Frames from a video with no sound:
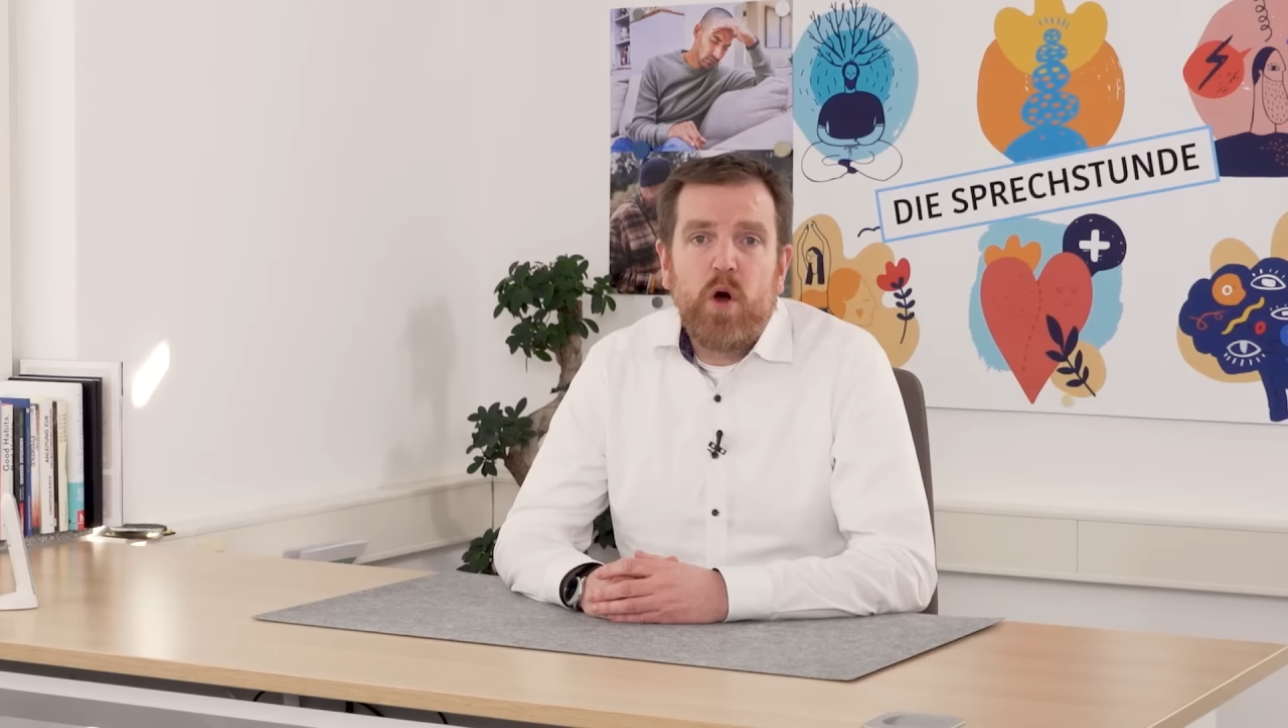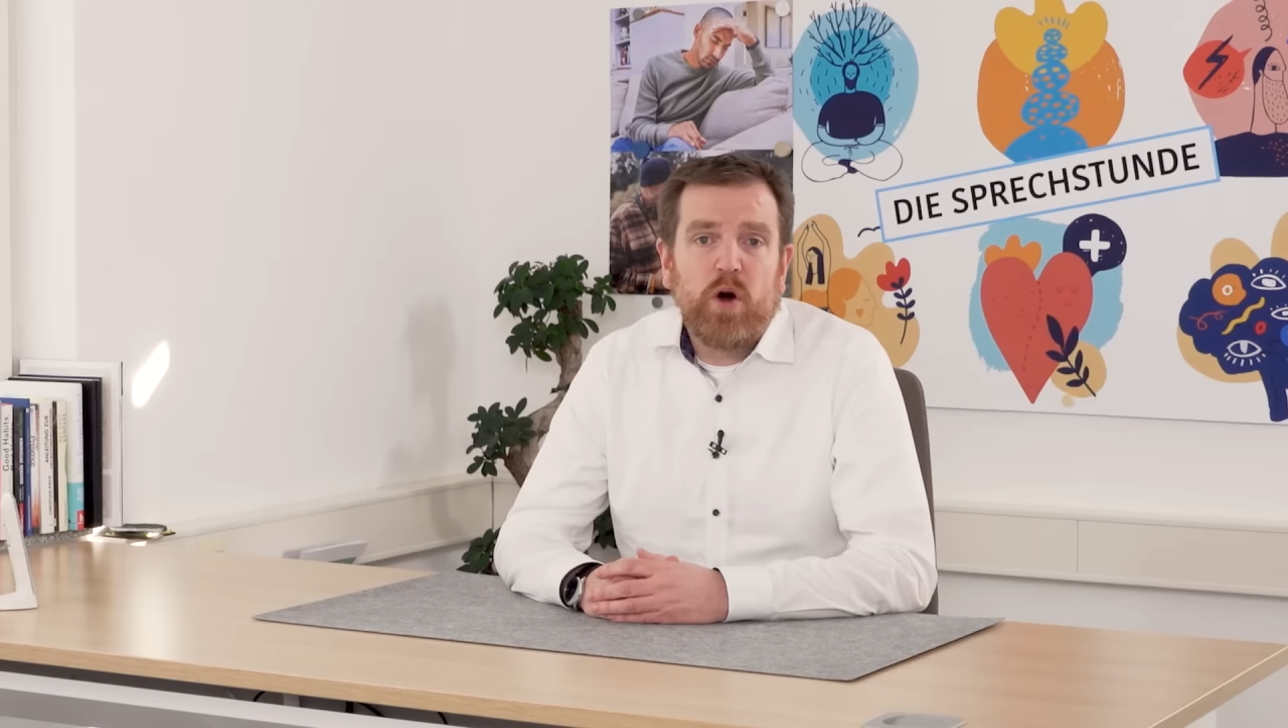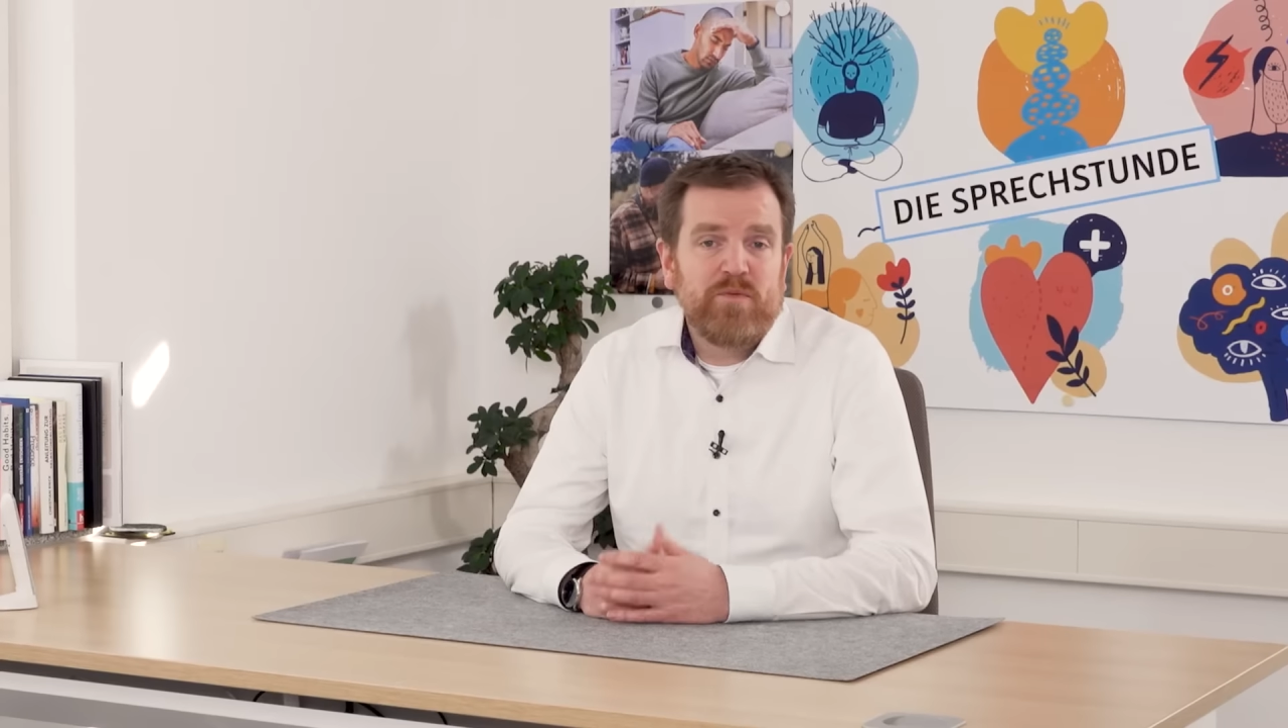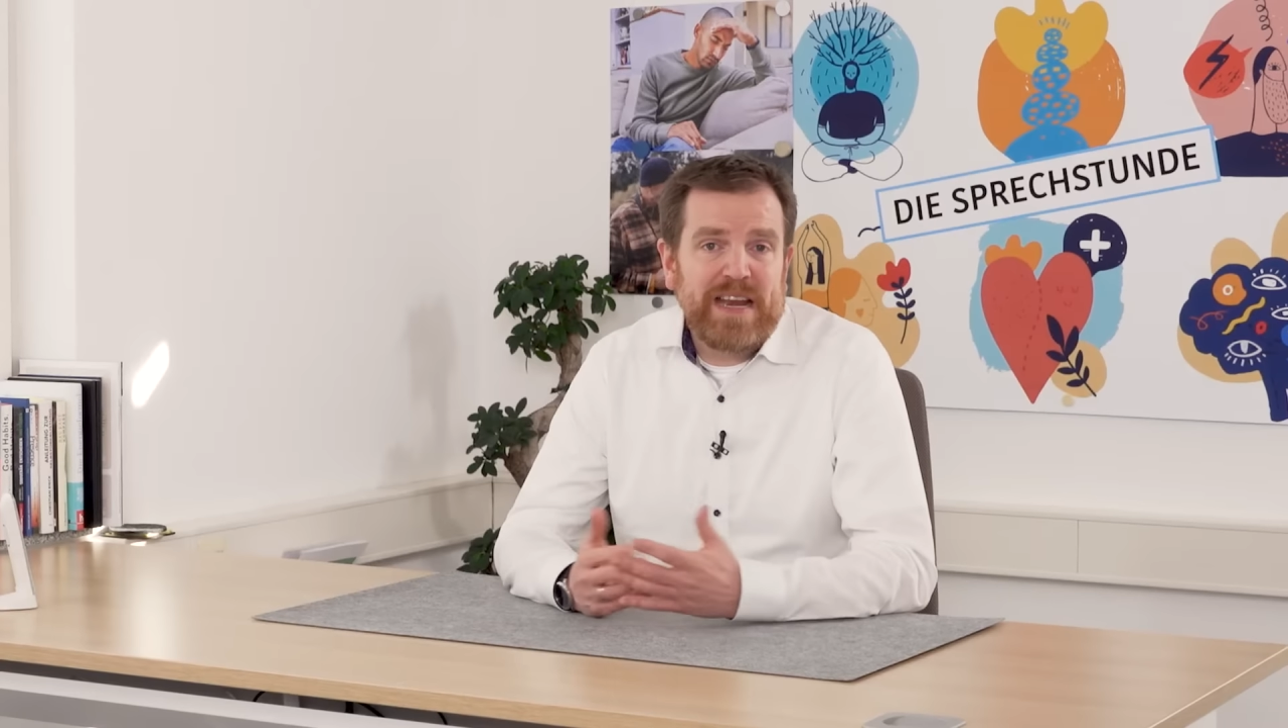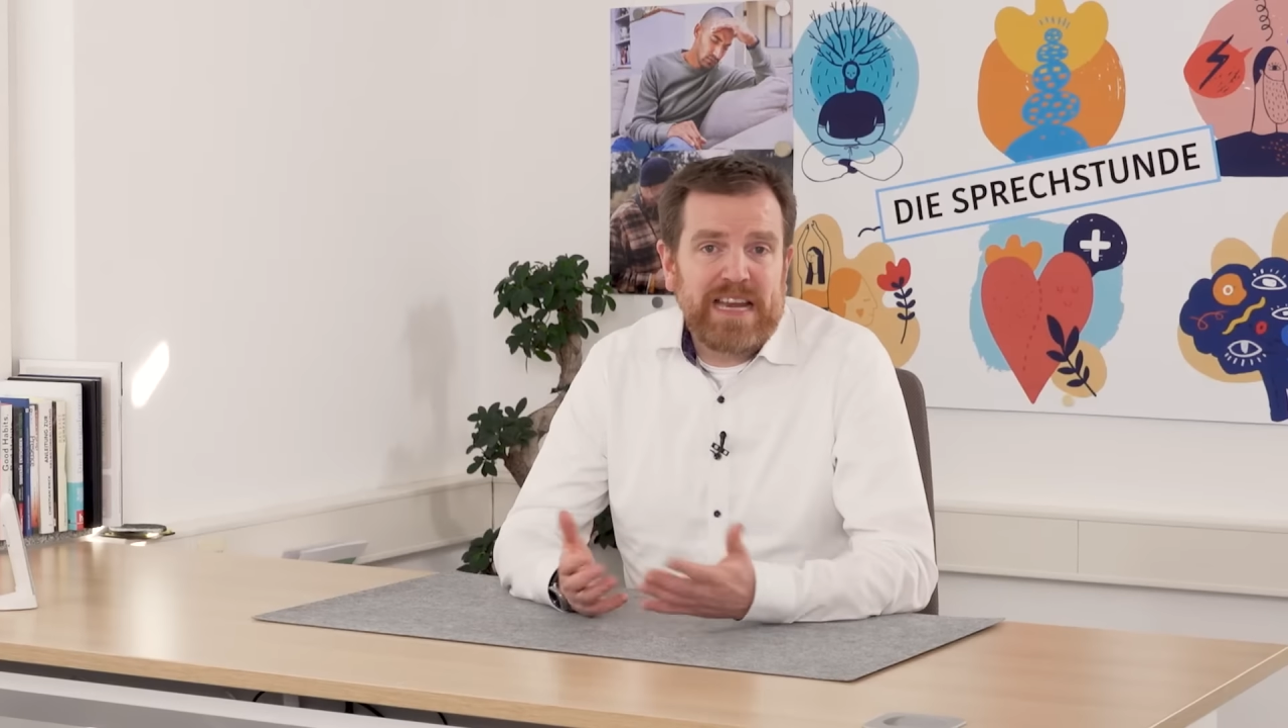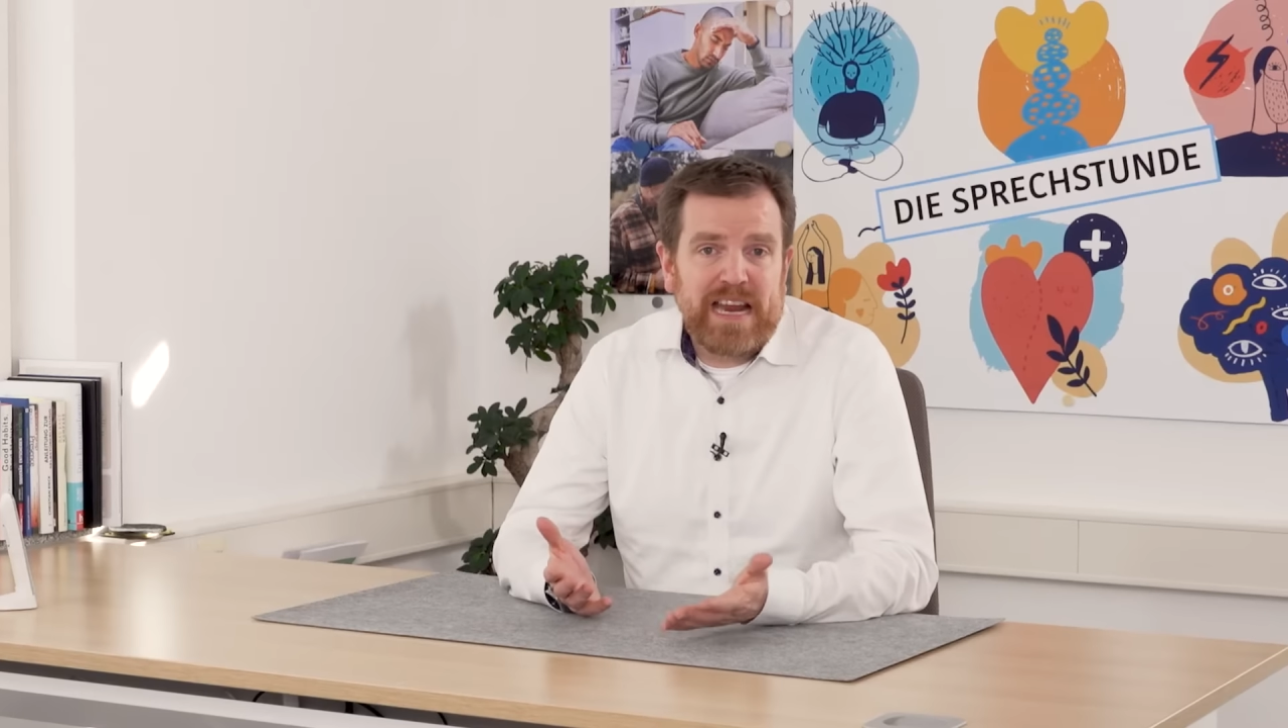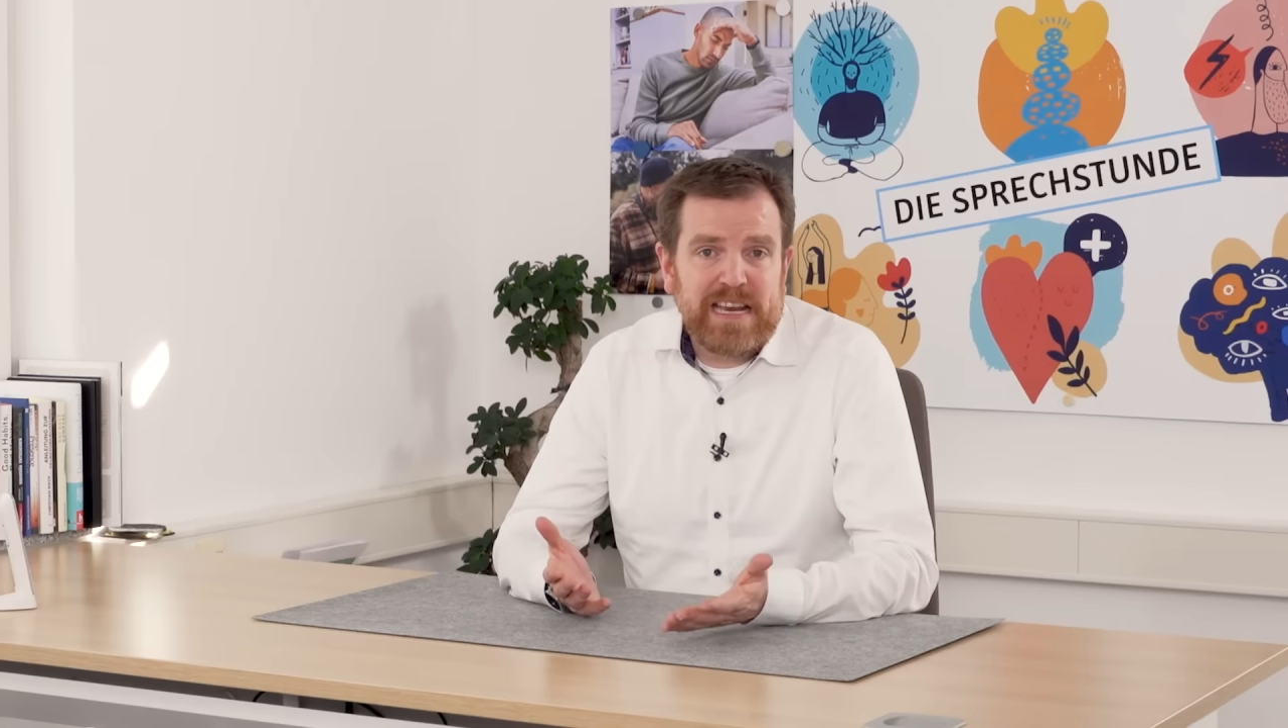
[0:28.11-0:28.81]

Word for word: Und wenn dir